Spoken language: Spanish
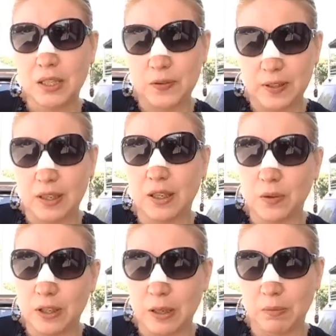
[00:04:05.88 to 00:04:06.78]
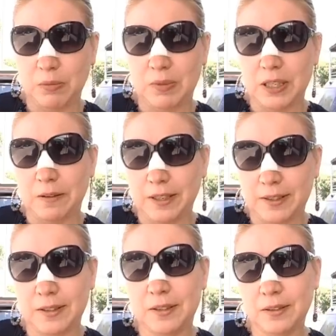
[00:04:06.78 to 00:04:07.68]
Sí, no es la primera
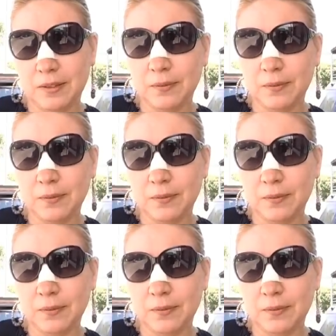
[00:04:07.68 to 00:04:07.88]
vez.